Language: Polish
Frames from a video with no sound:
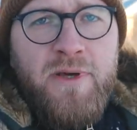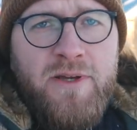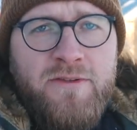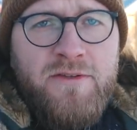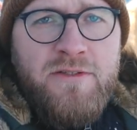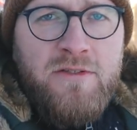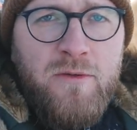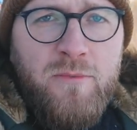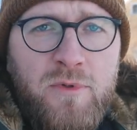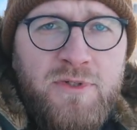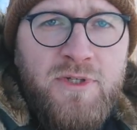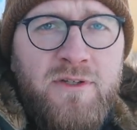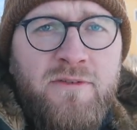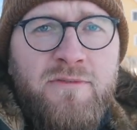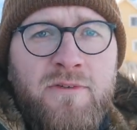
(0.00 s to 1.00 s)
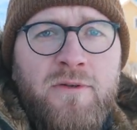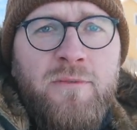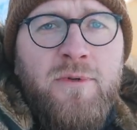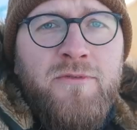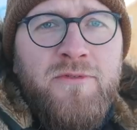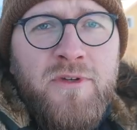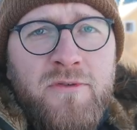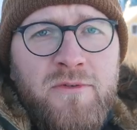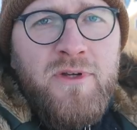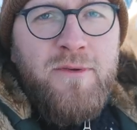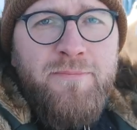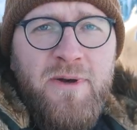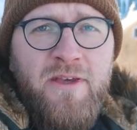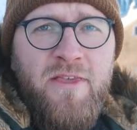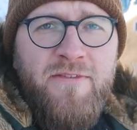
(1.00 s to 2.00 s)
bardzo nisko budżetowo, bo w
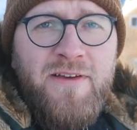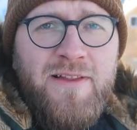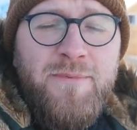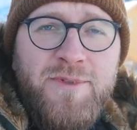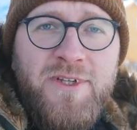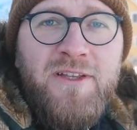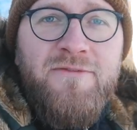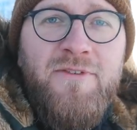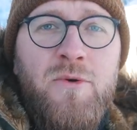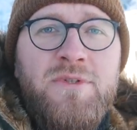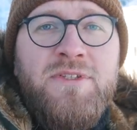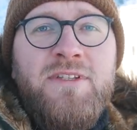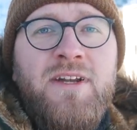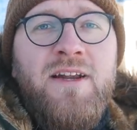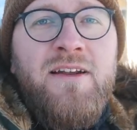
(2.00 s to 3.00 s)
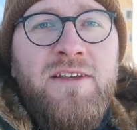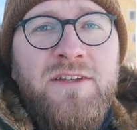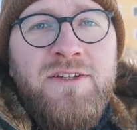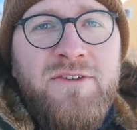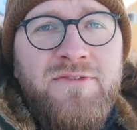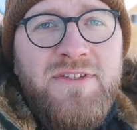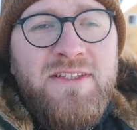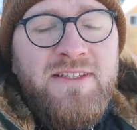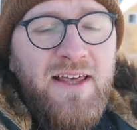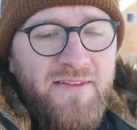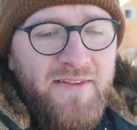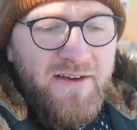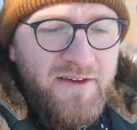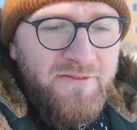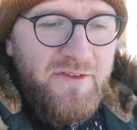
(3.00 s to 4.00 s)
niektórych państwach, na przykład w Australii czy w
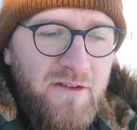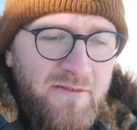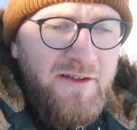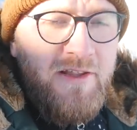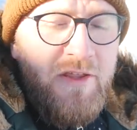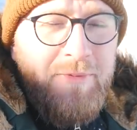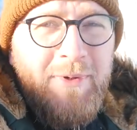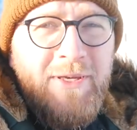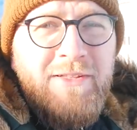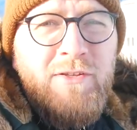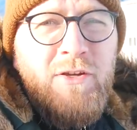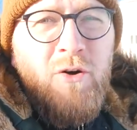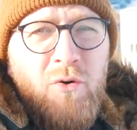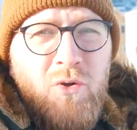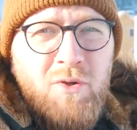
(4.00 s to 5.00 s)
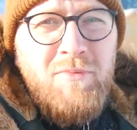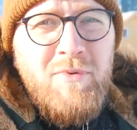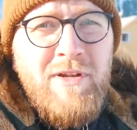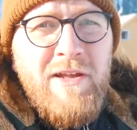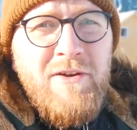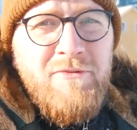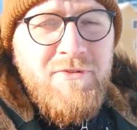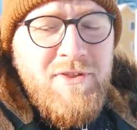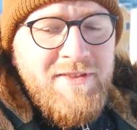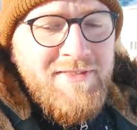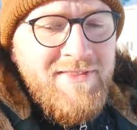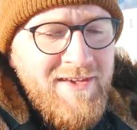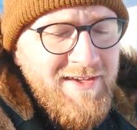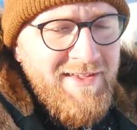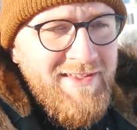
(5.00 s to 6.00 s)
Stanach, wydawaliśmy jedynie 8 dolarów
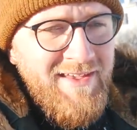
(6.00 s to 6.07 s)
dziennie